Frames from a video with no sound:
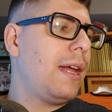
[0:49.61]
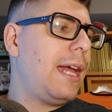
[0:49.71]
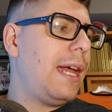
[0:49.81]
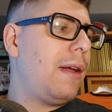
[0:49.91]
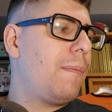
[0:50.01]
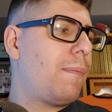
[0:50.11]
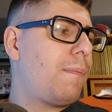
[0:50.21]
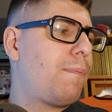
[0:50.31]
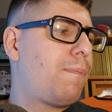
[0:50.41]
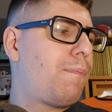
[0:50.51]
E
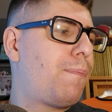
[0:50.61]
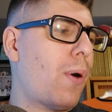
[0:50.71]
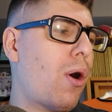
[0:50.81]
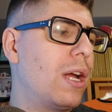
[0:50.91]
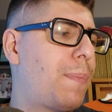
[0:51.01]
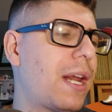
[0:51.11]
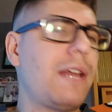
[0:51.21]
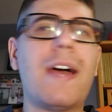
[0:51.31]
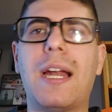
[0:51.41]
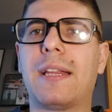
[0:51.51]
poi, per
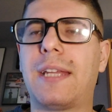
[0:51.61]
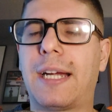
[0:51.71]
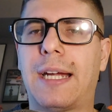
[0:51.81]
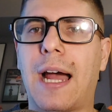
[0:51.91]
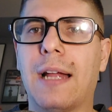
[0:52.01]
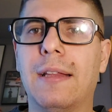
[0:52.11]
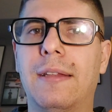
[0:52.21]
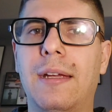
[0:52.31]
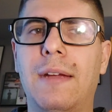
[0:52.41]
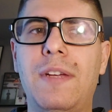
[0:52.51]
arrivare all'attaccante,